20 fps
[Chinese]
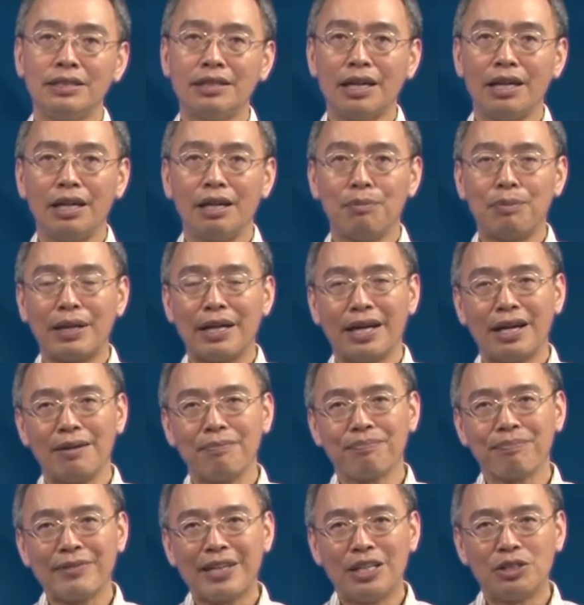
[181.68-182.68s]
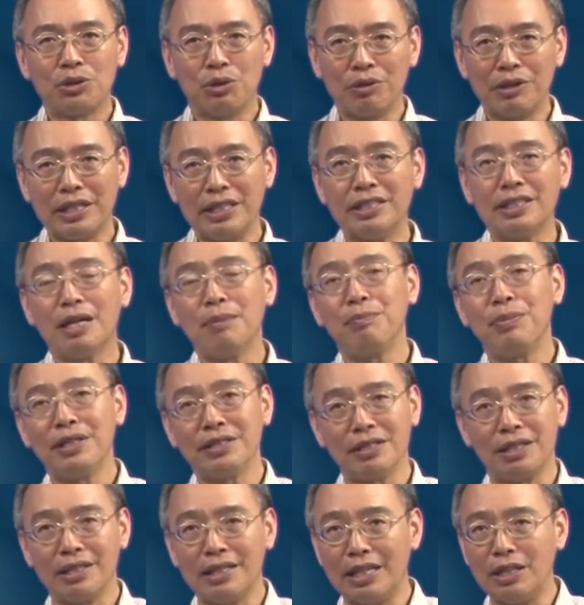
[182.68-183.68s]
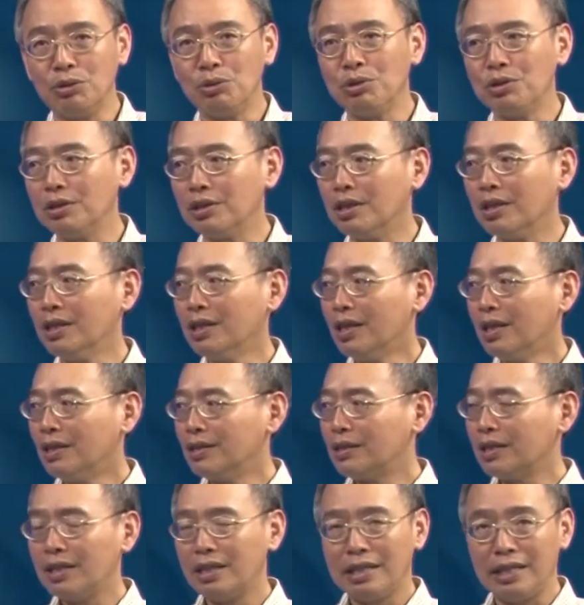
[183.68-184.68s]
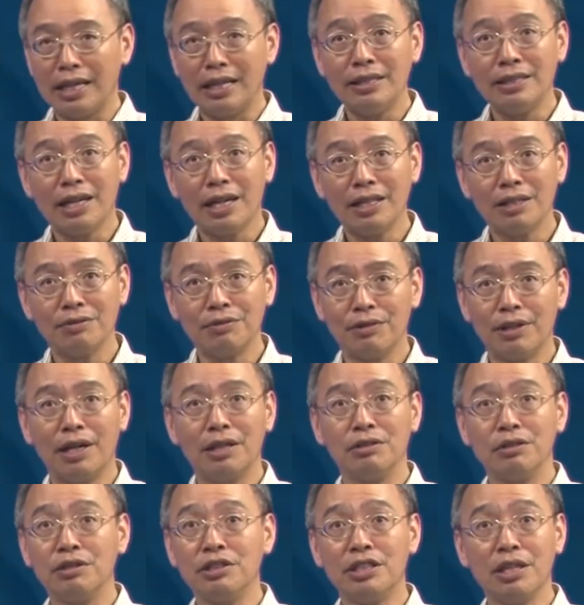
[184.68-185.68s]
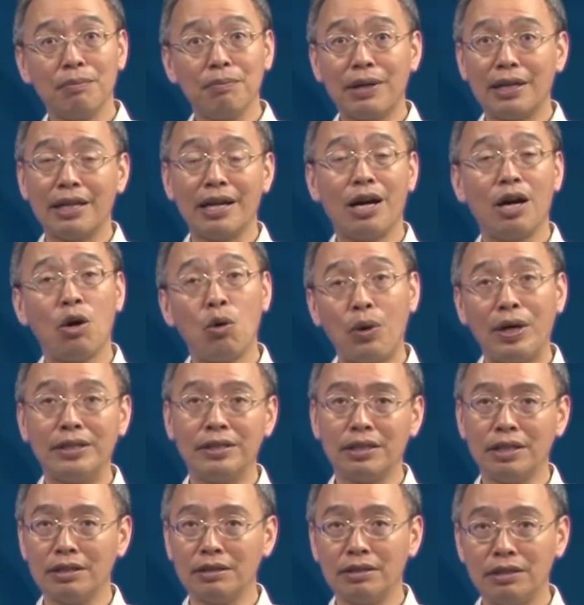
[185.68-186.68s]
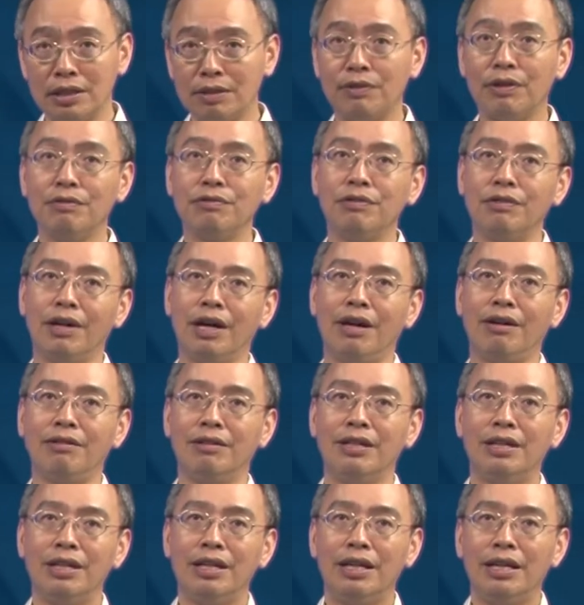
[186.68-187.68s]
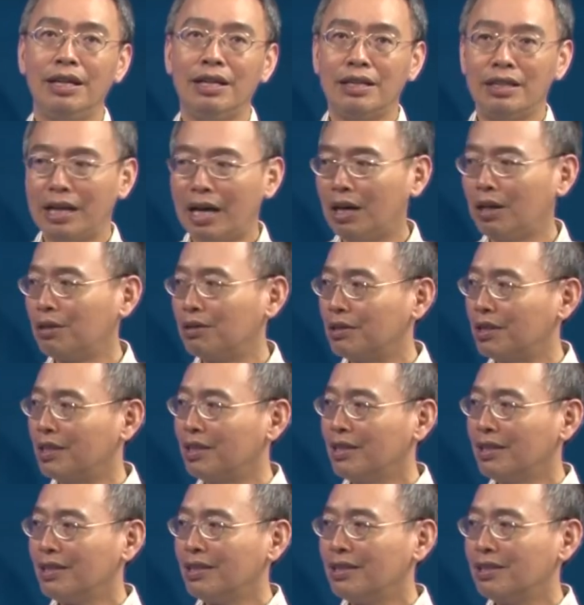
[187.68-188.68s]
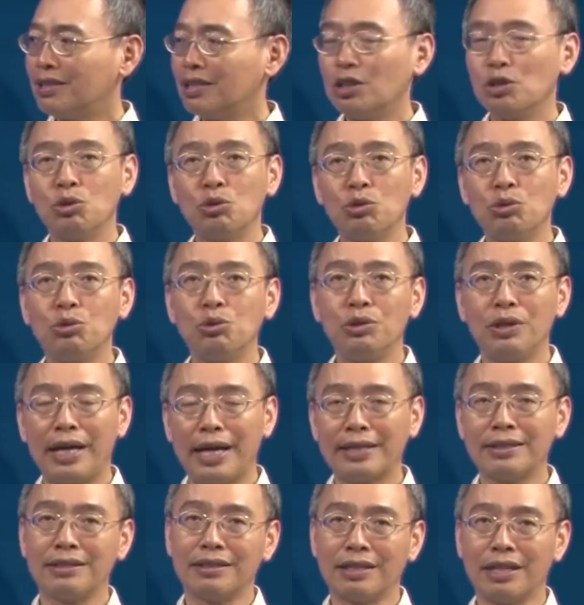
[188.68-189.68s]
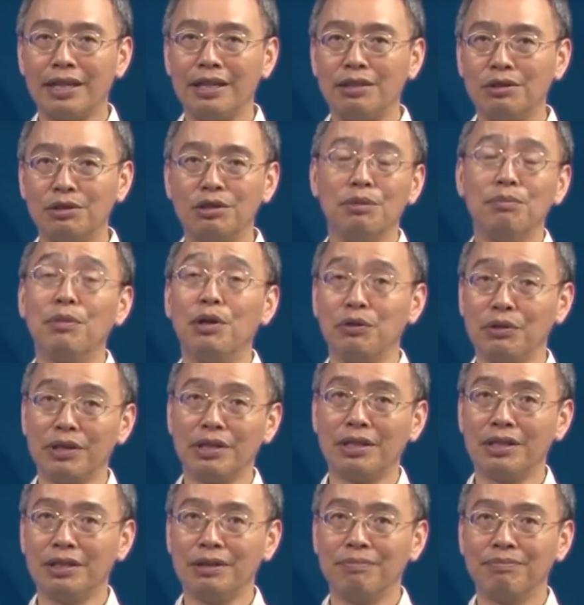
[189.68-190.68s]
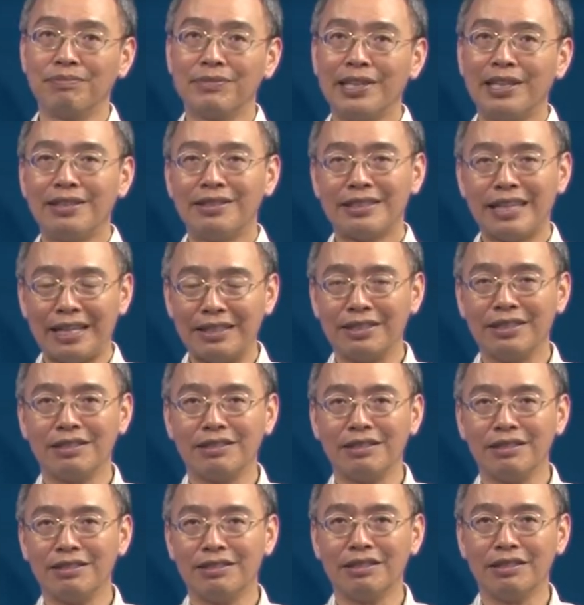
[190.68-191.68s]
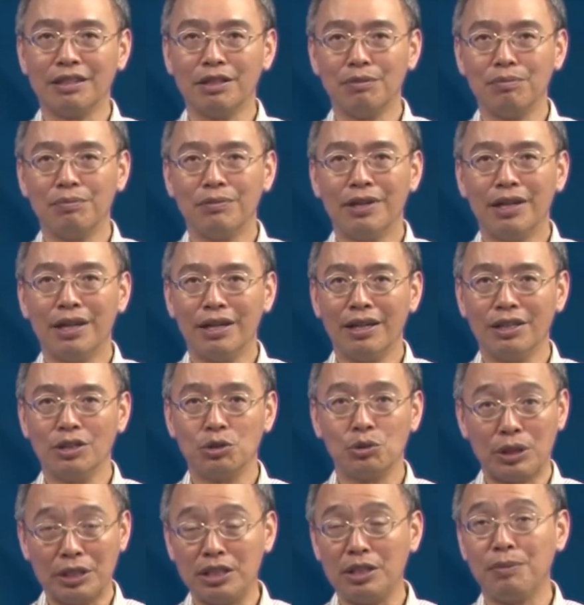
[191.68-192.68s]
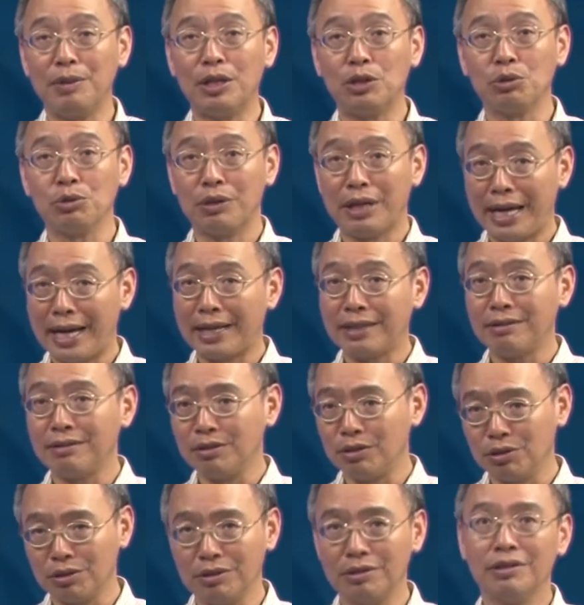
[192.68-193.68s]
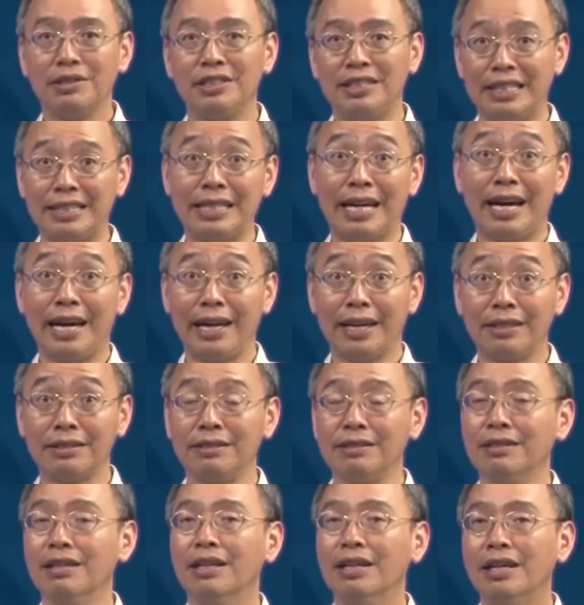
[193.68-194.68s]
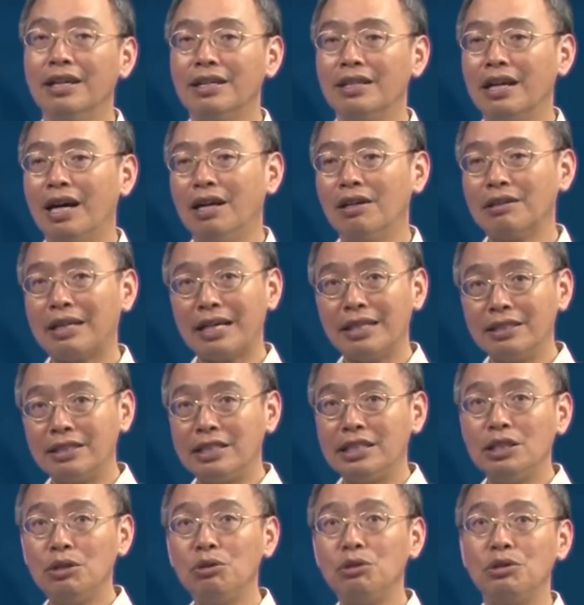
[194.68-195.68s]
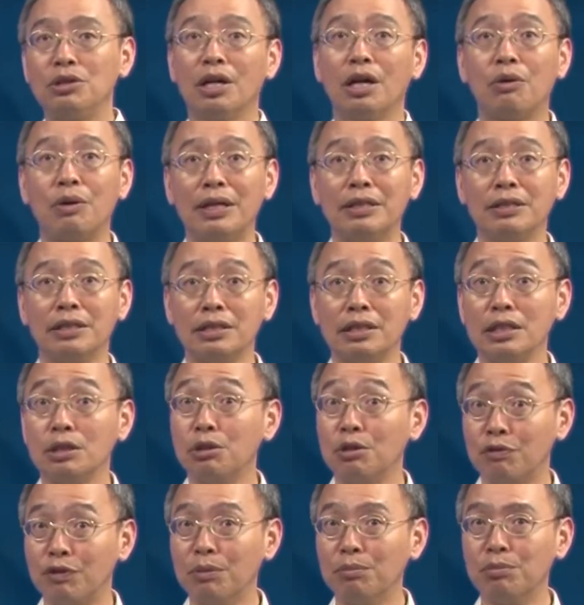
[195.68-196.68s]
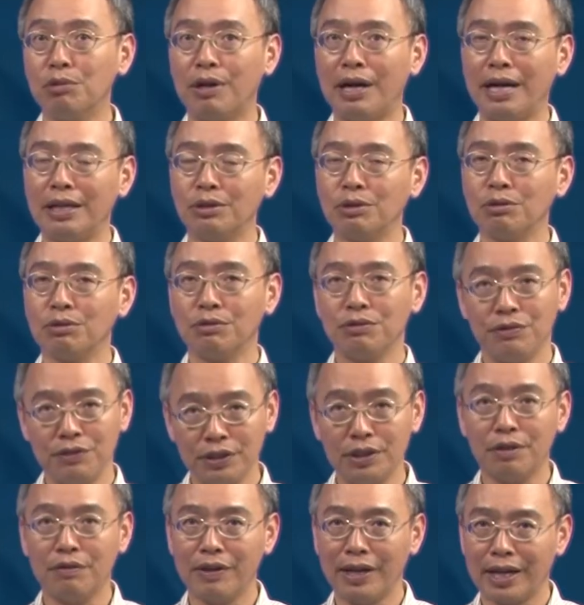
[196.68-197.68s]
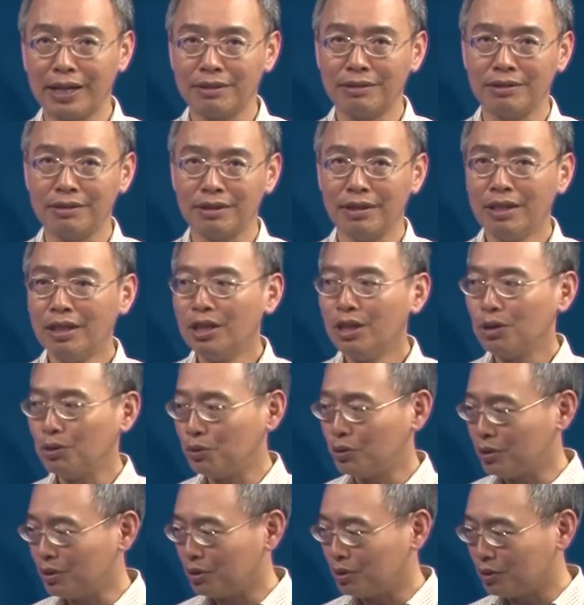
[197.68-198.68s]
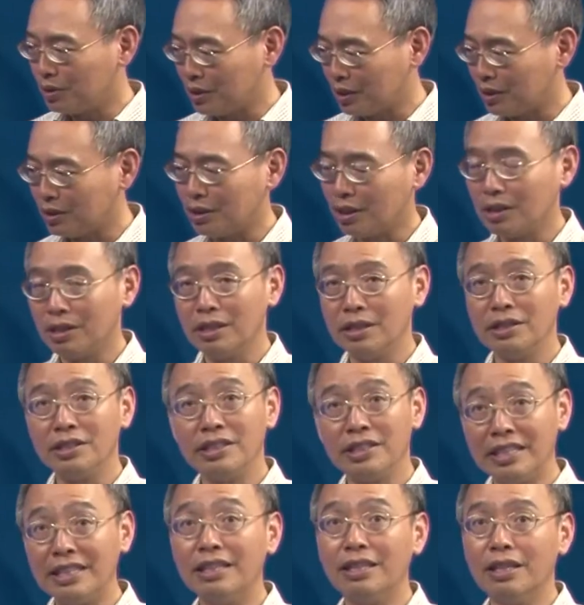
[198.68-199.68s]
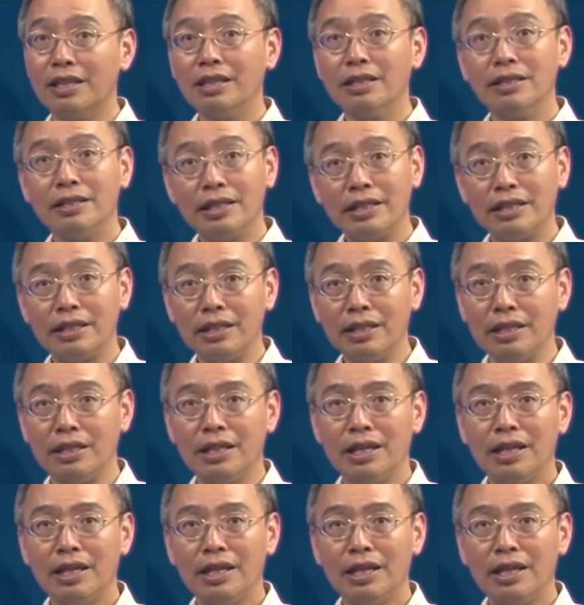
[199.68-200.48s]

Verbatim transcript: 在要把它从离散变成连续呢？这个连加的符号就先把它换成积分符号，然后呢，这个数据 xk 就是某一个产生的这个呃随机变数的 x，就写下 x，然后它的几率就要换成几率分布函数 P。of x，于是就形成了新的定义，